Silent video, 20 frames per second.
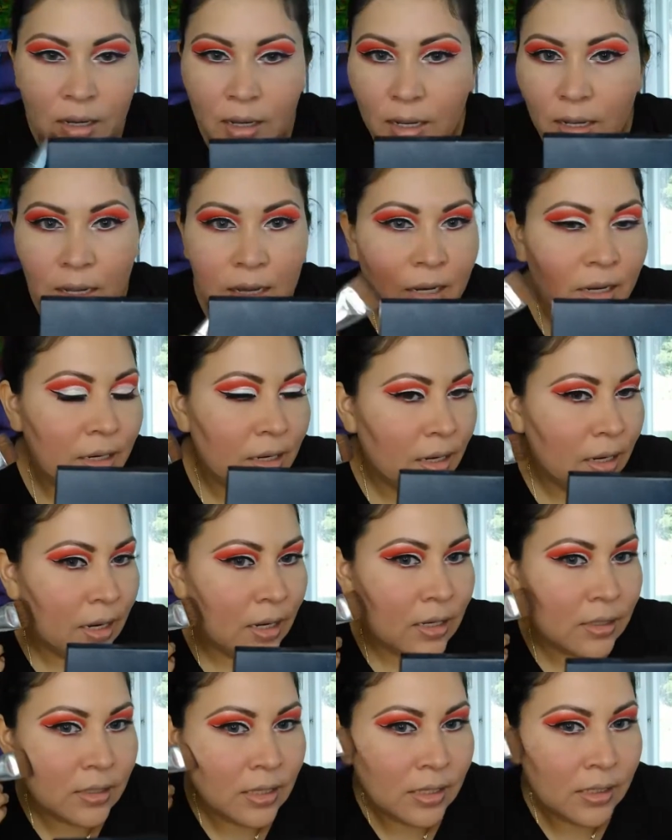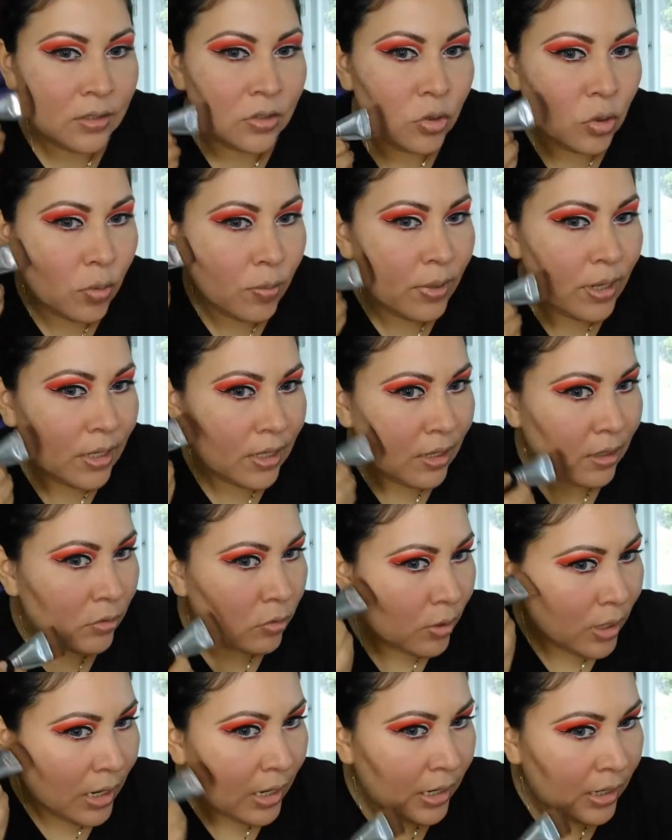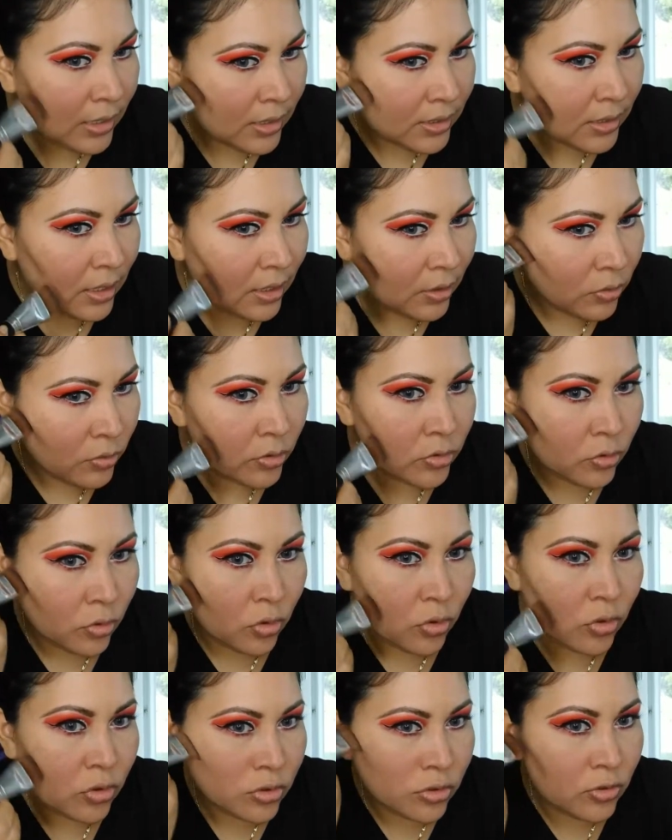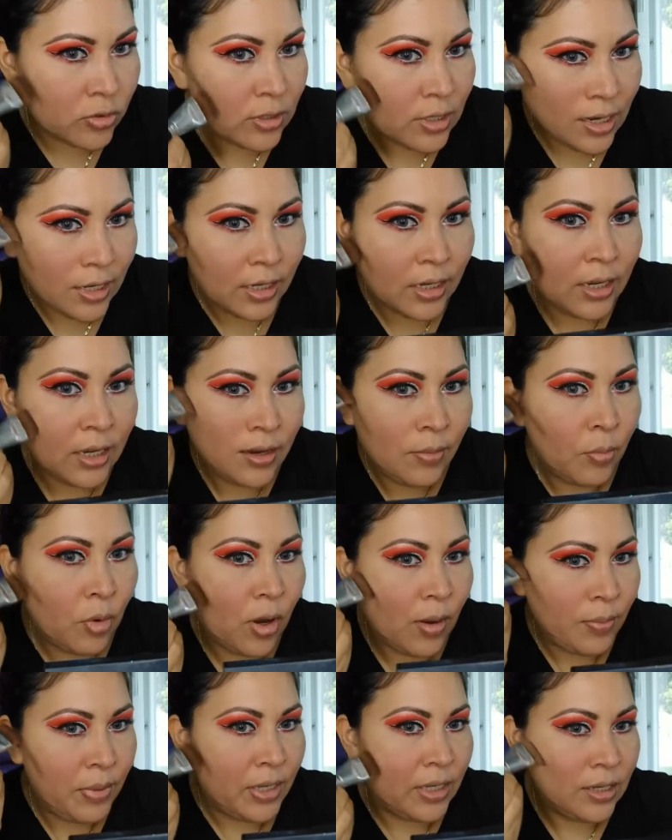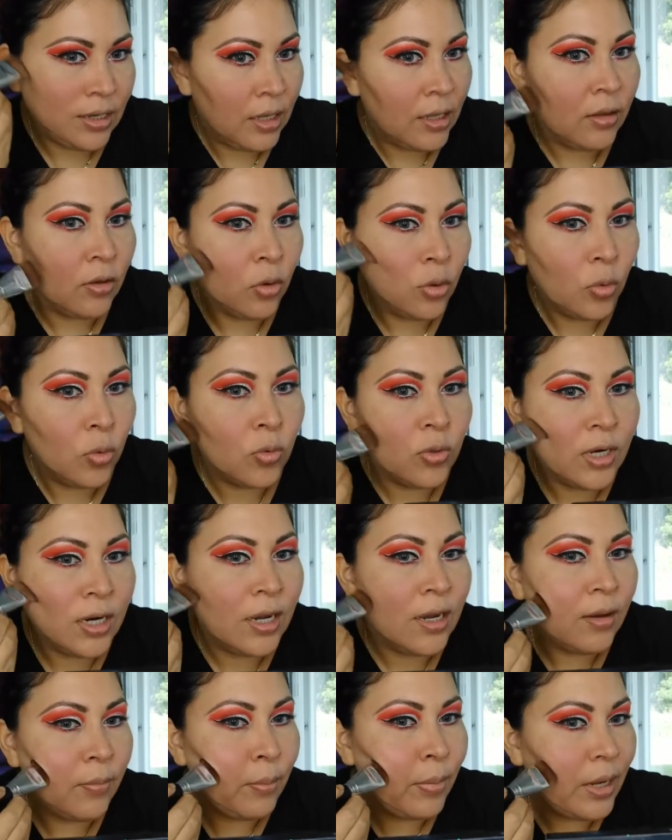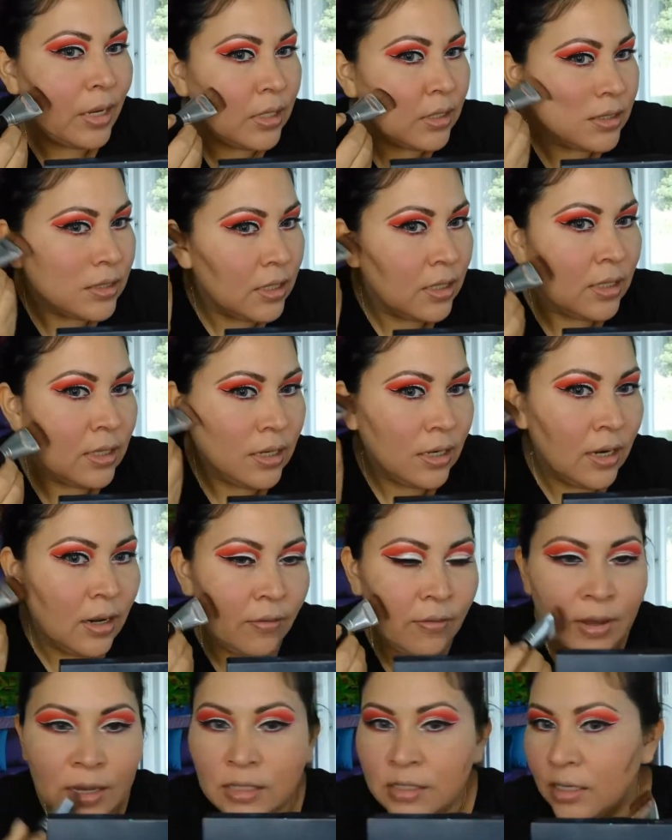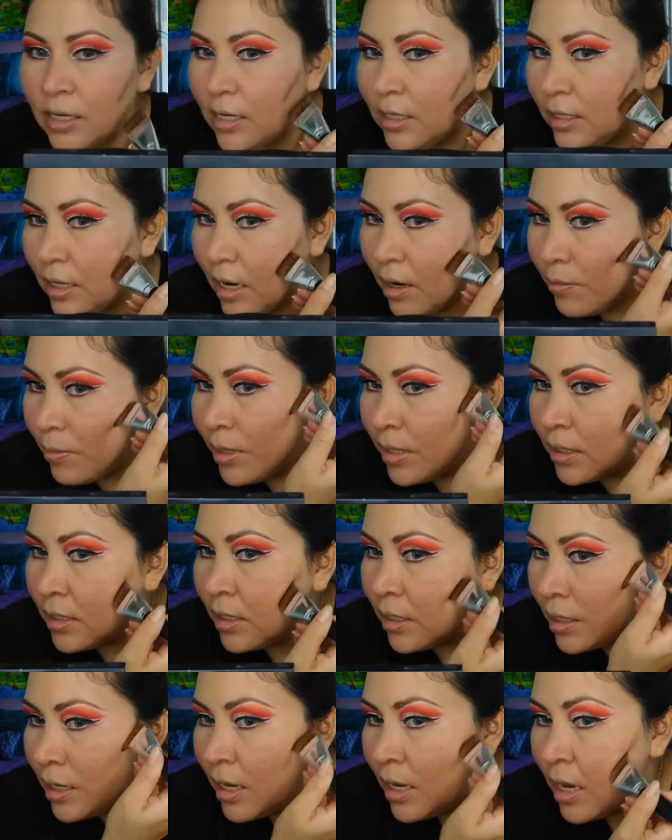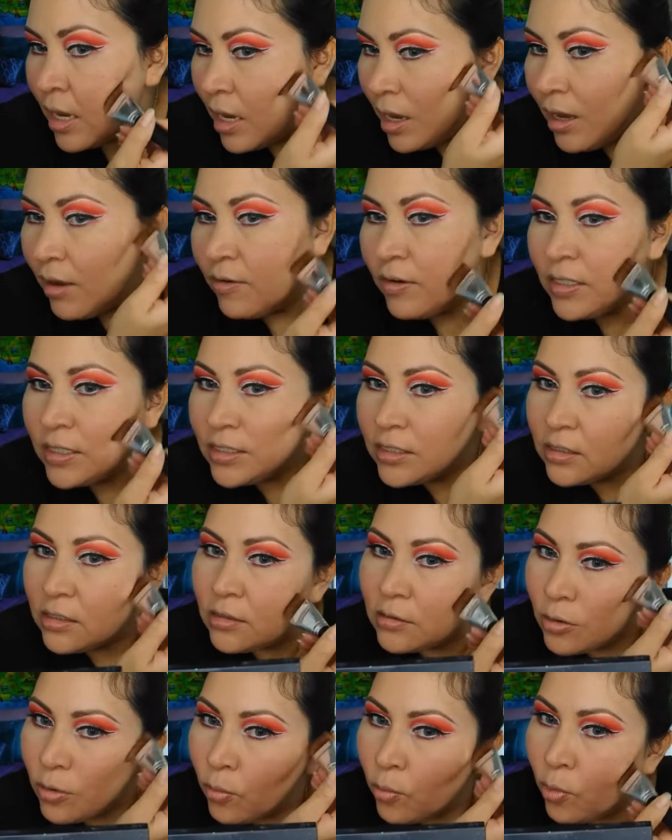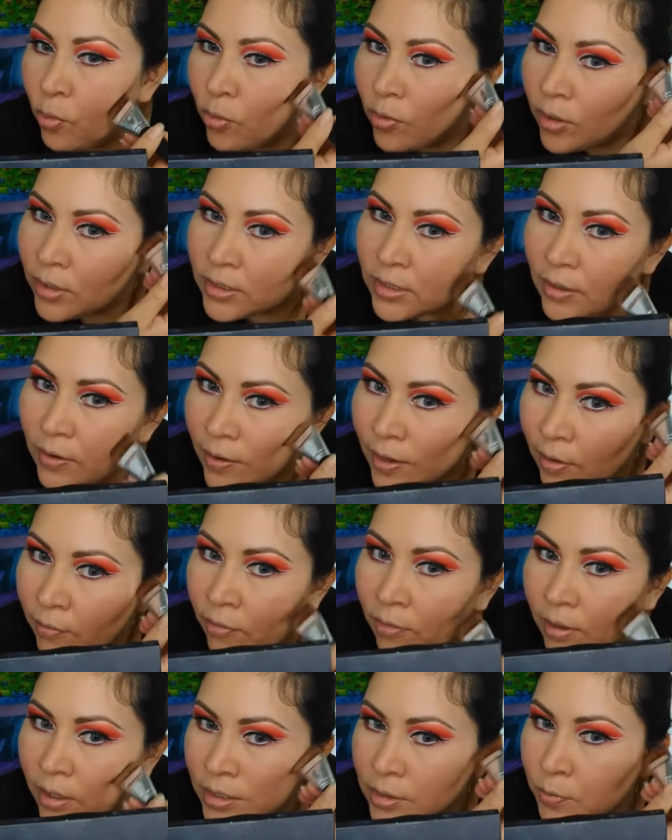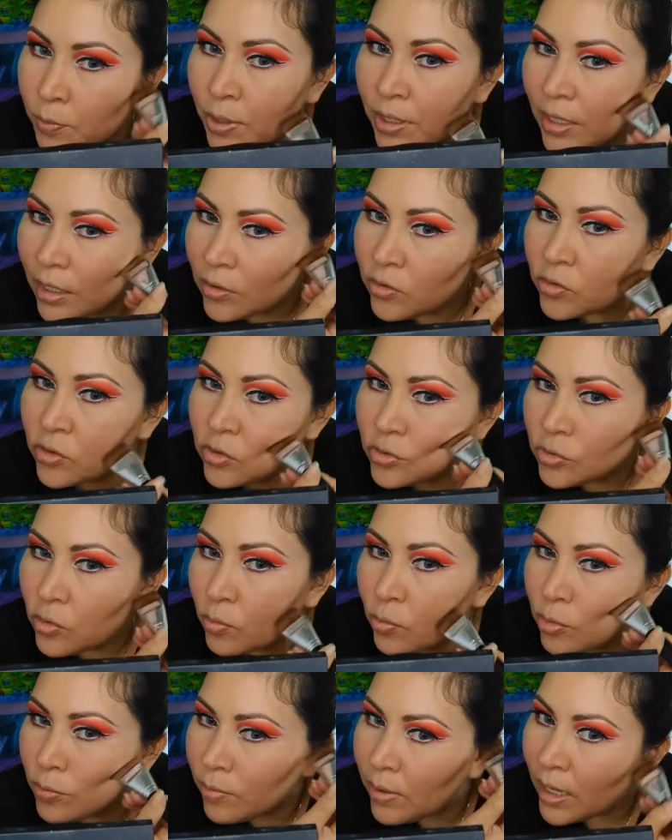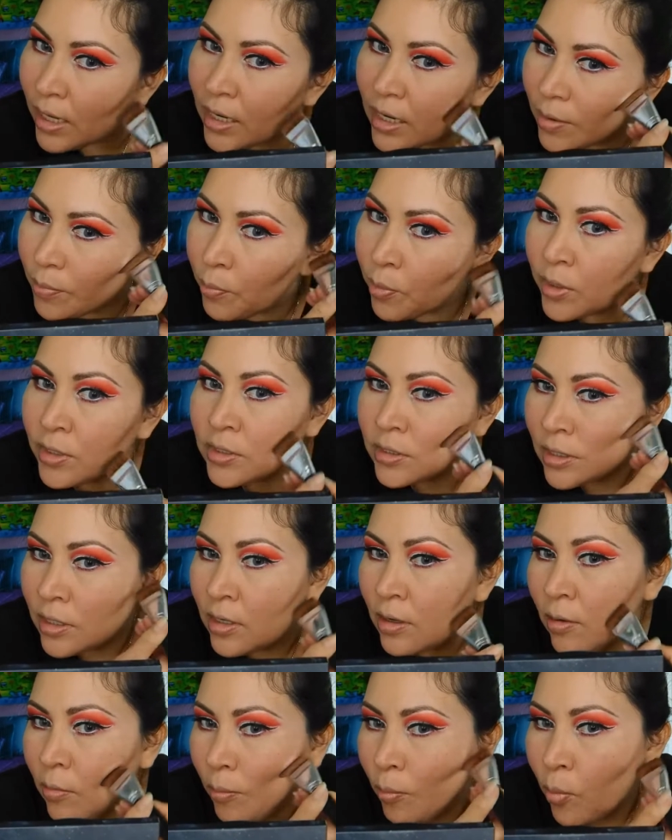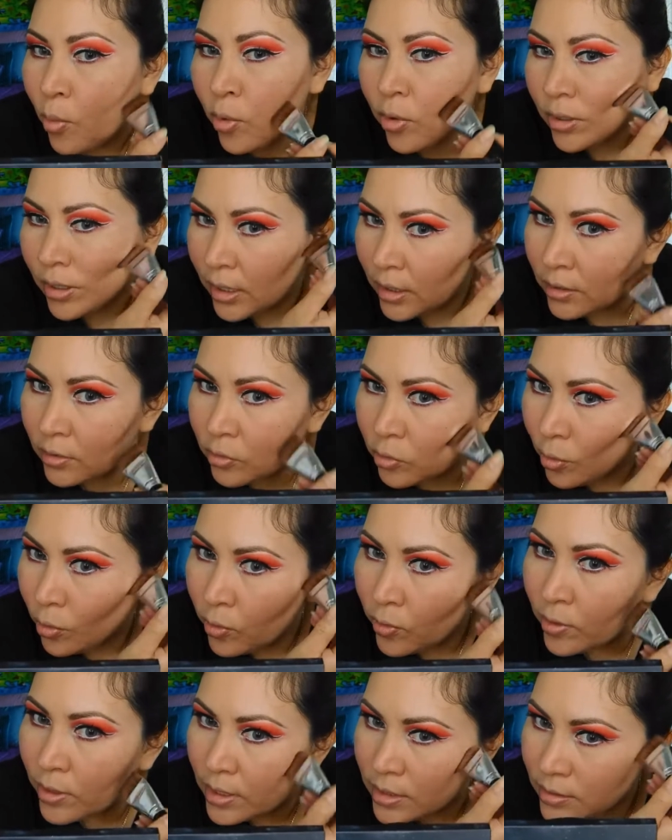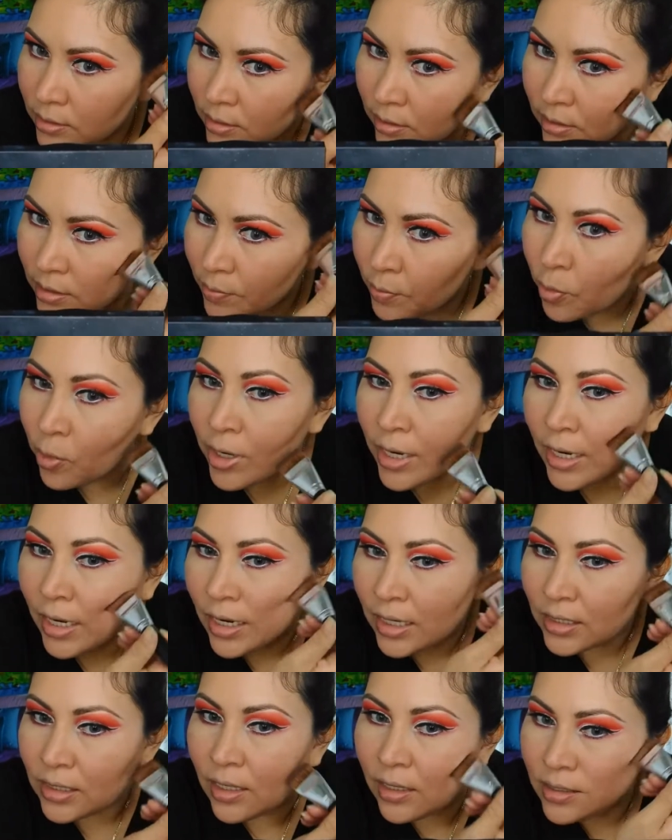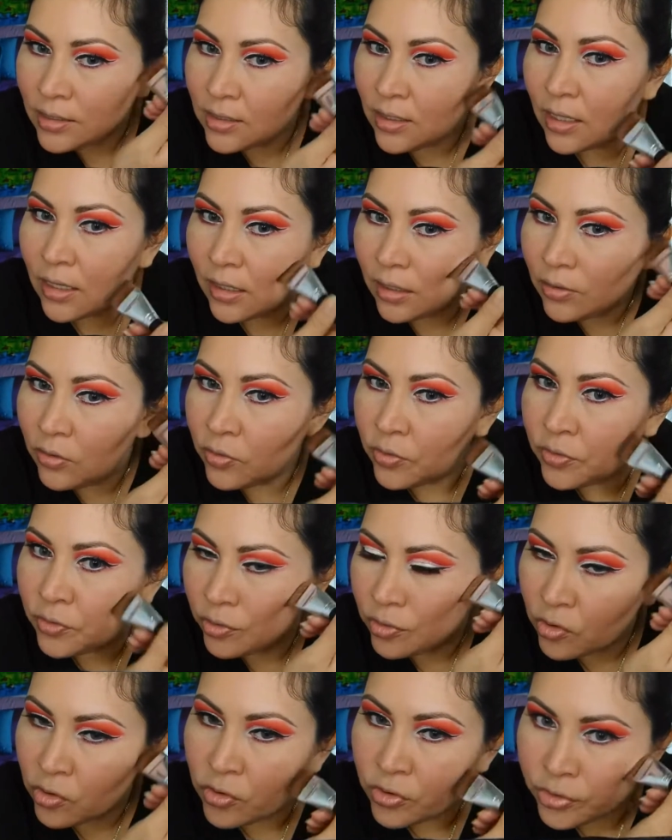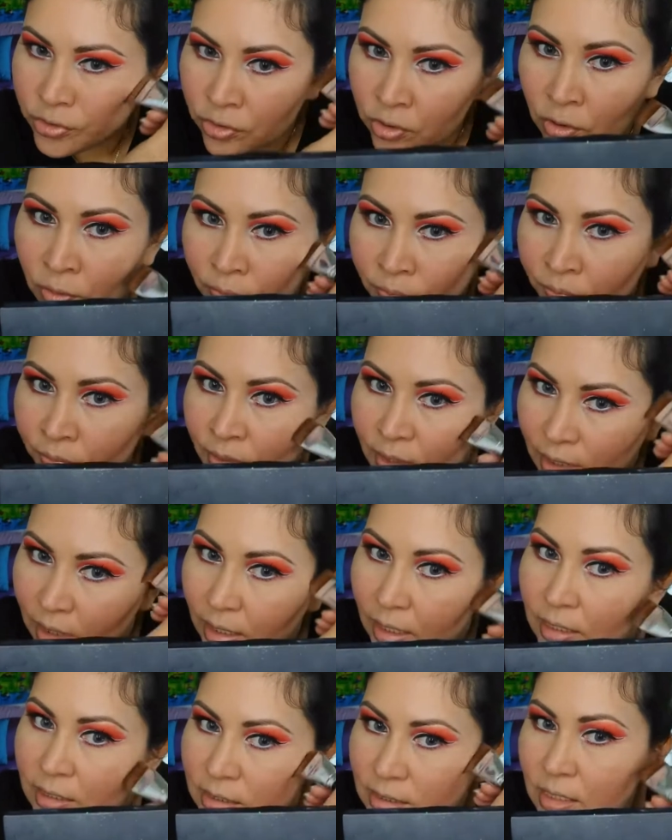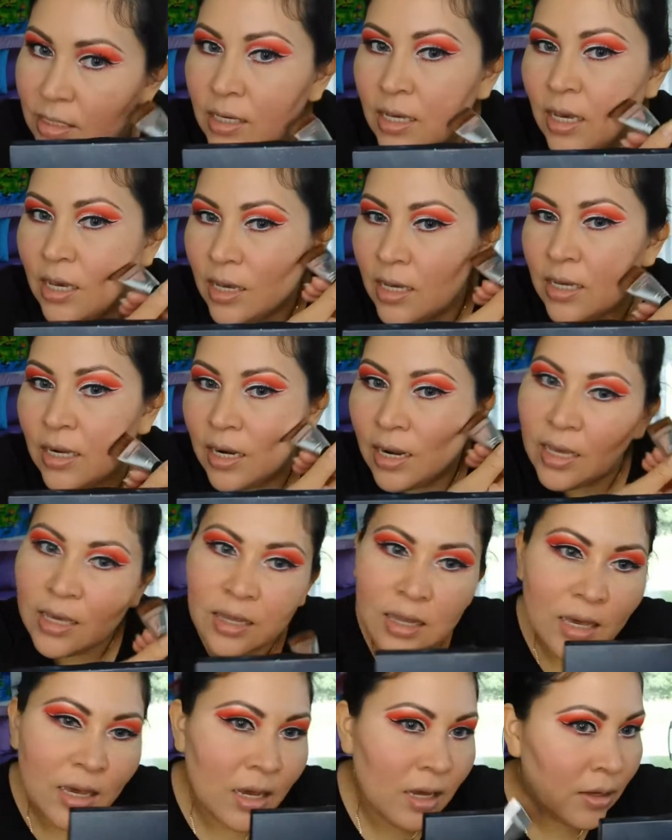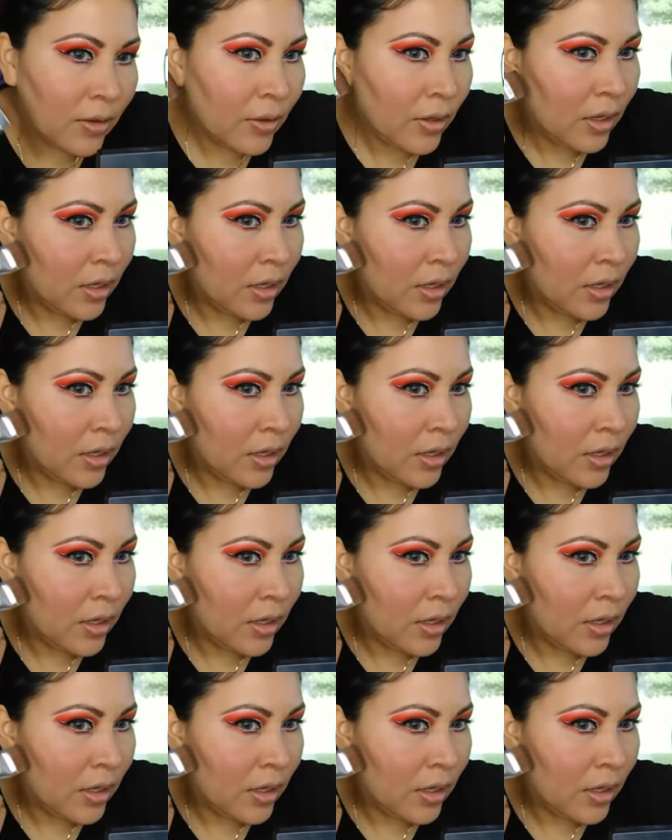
agregar las sombras naturales a nuestro rostro ya que hemos aplicado una base y la base generalmente a veces como estaba explicando si son muy blancas pues borran todo este tipo de características de nuestro rostro así que es la idea